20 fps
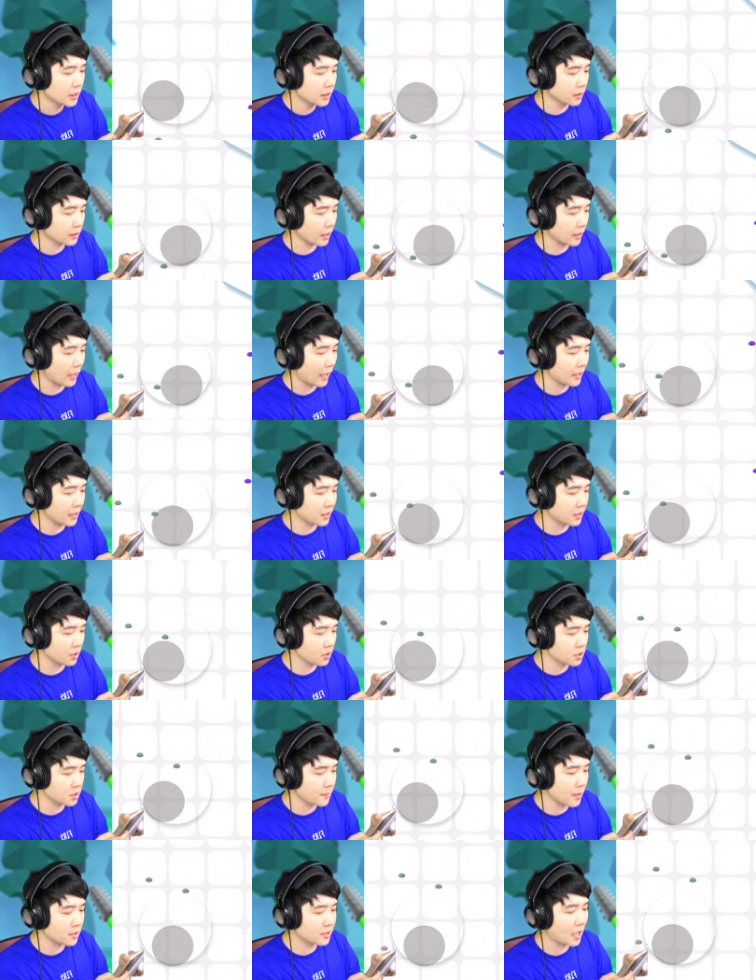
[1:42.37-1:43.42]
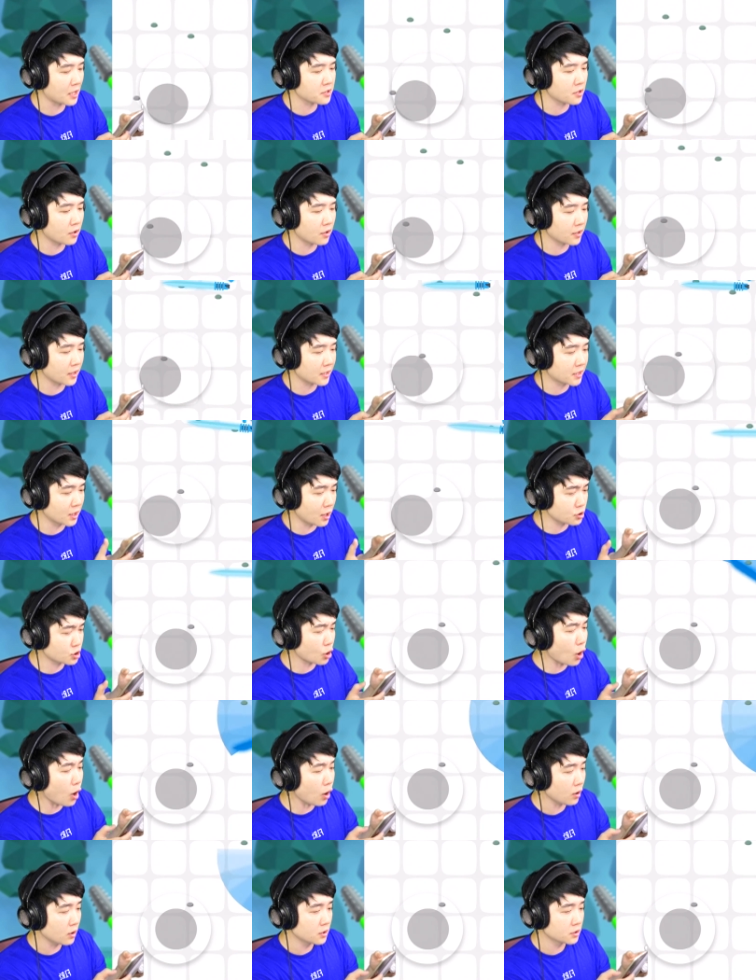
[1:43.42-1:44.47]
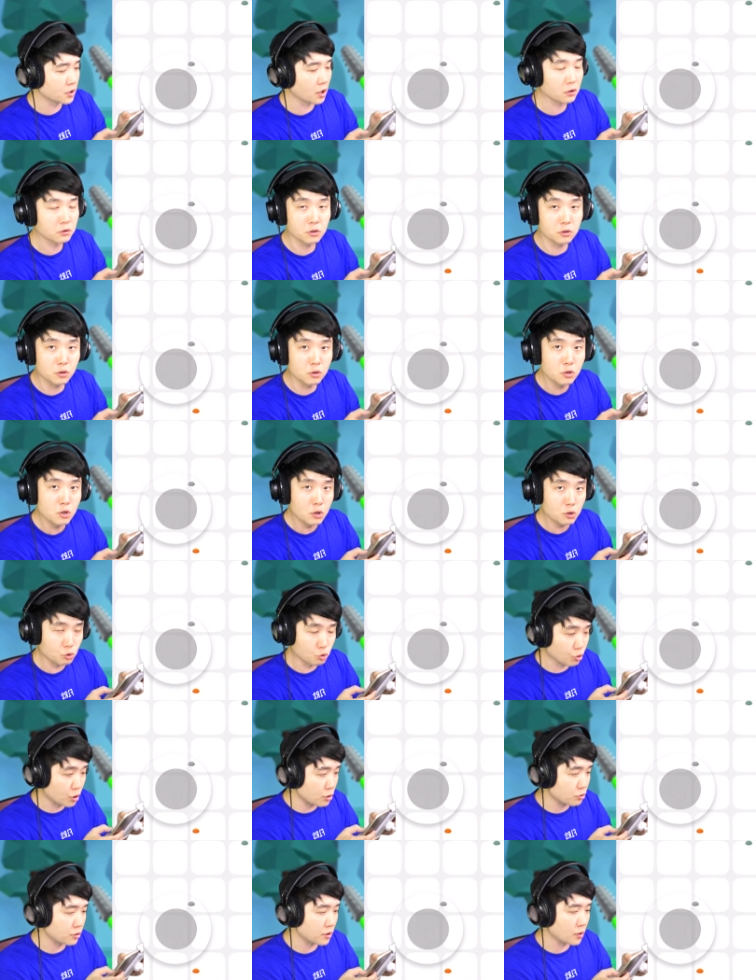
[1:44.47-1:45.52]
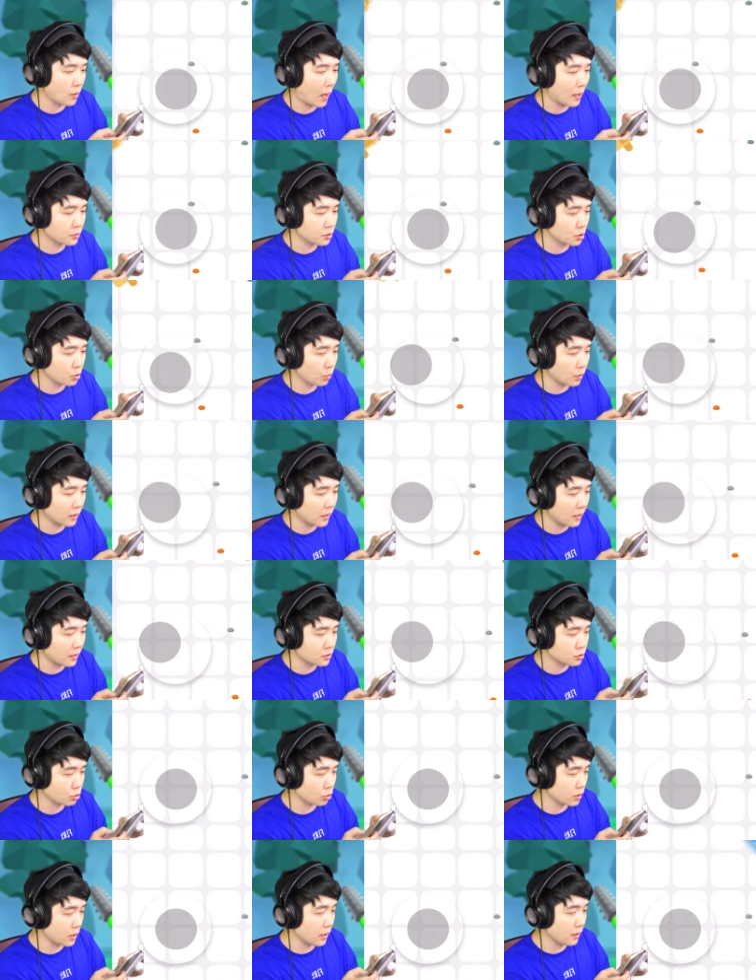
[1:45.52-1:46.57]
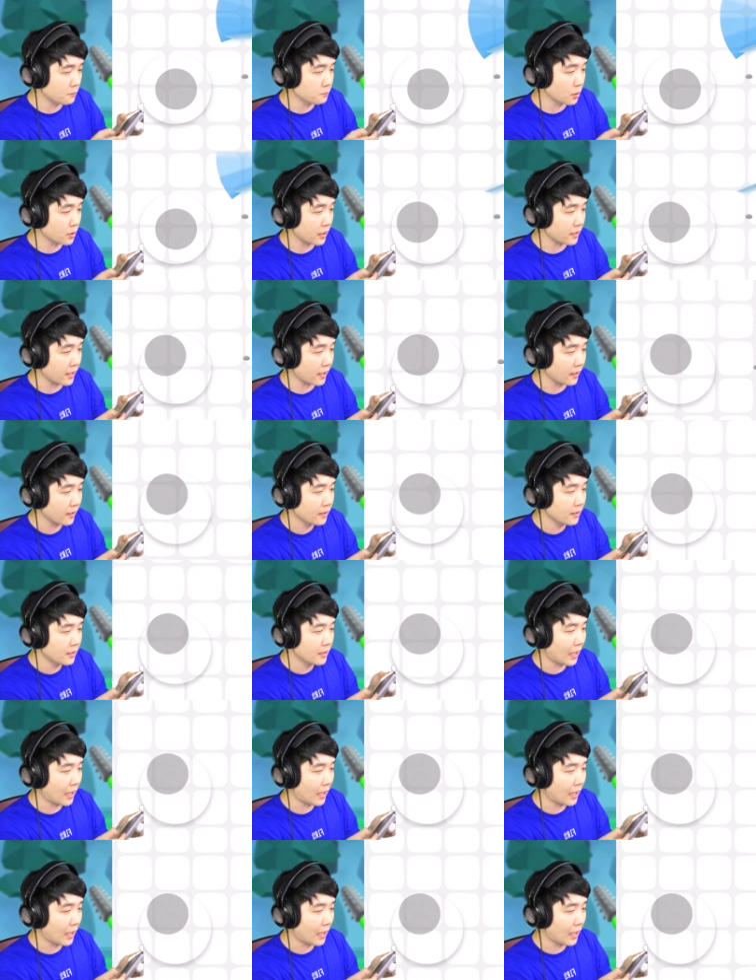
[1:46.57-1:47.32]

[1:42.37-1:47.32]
이렇게 칼이 길어지면 사정거리가 길어지고 적들을 죽일 수 있는 확률이 올라가겠죠. 예, 뭐야 얘.